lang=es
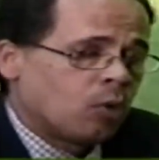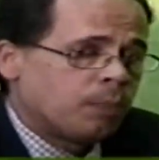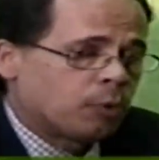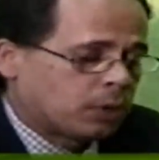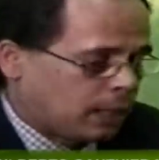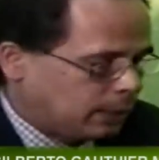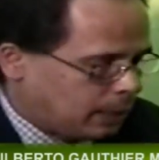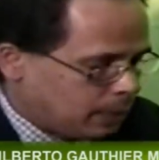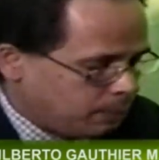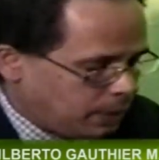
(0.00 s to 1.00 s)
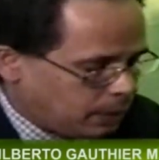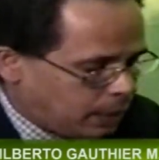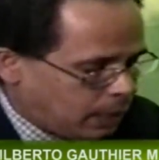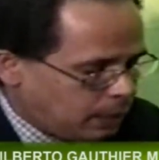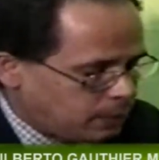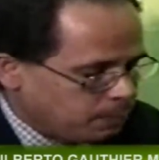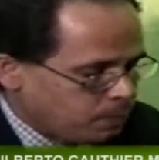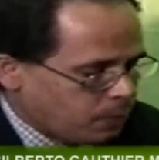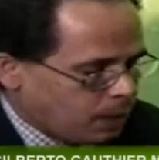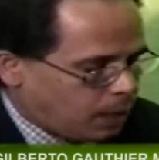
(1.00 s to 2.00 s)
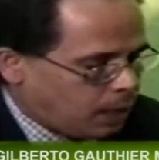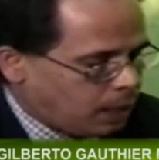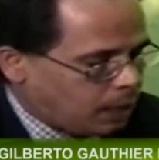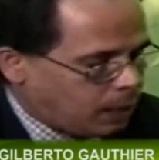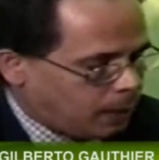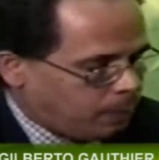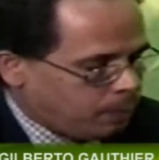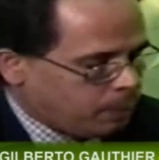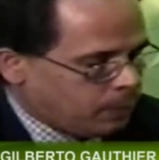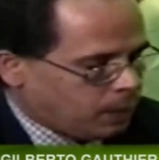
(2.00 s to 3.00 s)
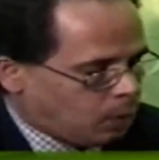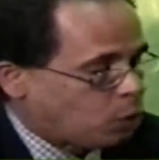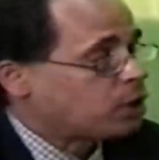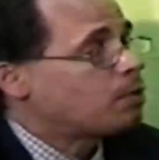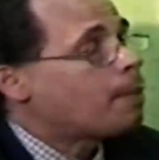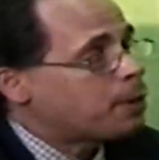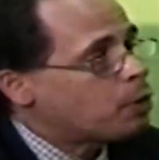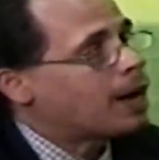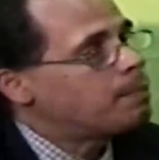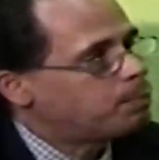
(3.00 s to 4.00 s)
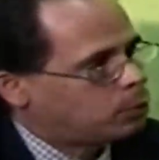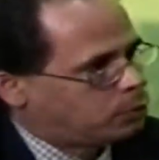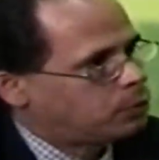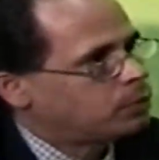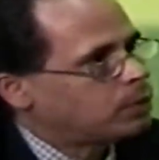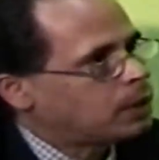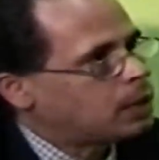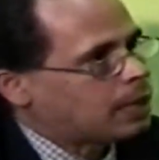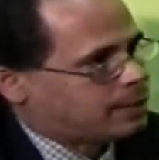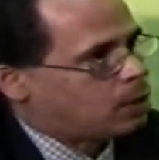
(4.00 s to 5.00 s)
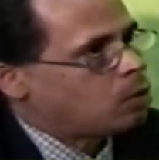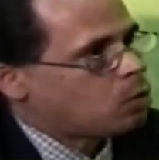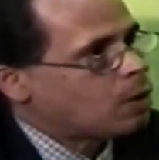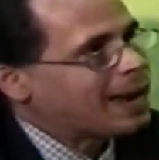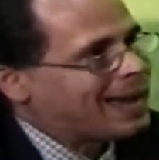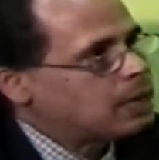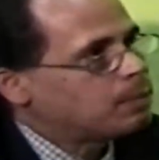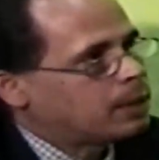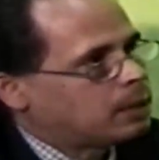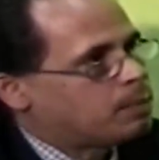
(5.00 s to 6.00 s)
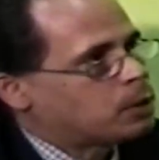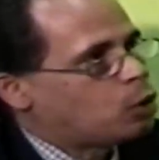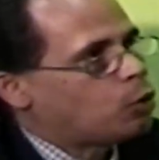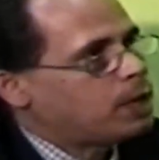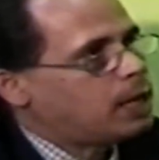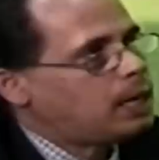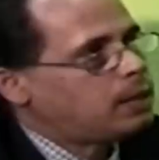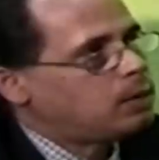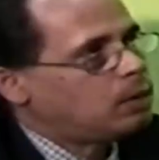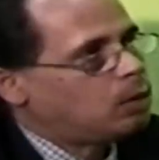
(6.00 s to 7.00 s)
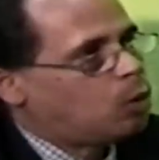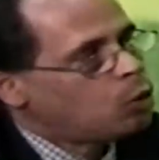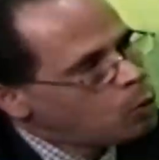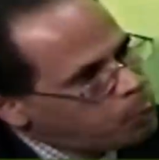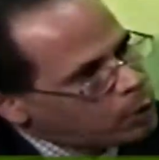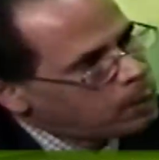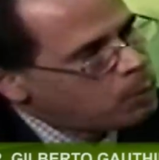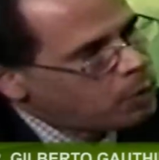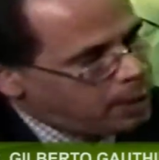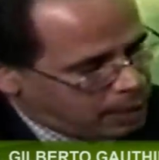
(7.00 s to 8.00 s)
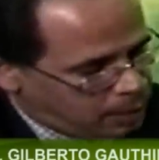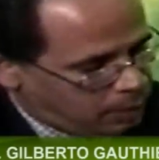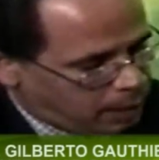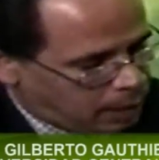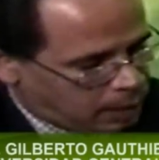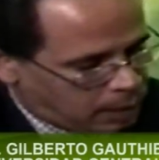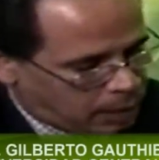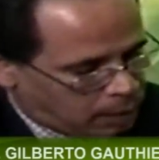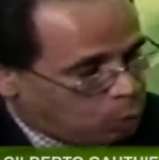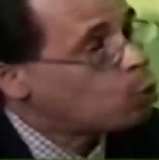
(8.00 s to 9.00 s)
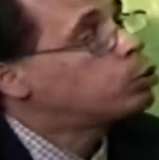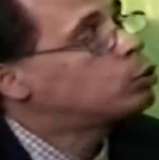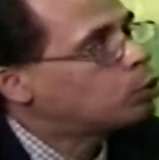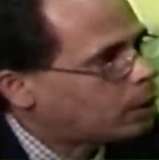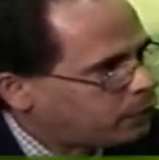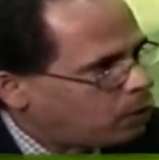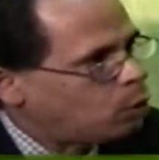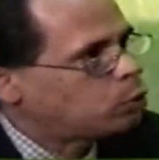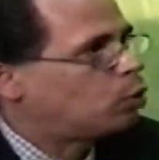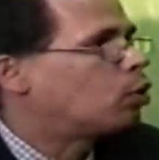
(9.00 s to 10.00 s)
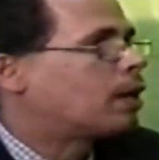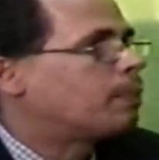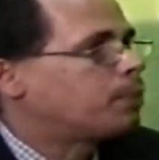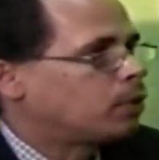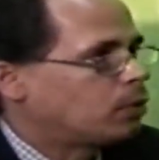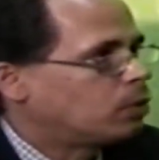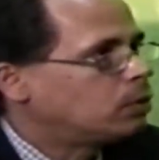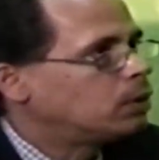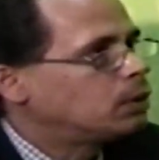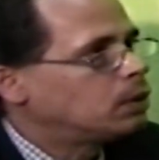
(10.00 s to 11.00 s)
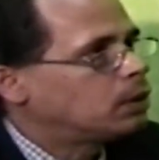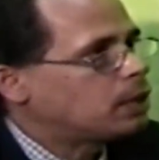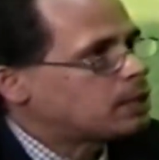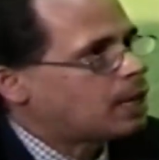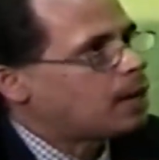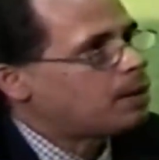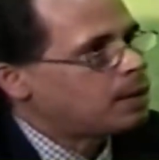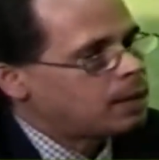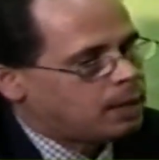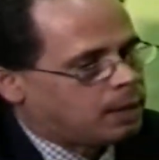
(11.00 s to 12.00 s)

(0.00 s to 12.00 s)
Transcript: lo importante realmente es eh, observar varios campos y hacerlo con calma. En dermatología no nos podemos dar el, gusto de hacerlo todo rápido, ¿no? Quizá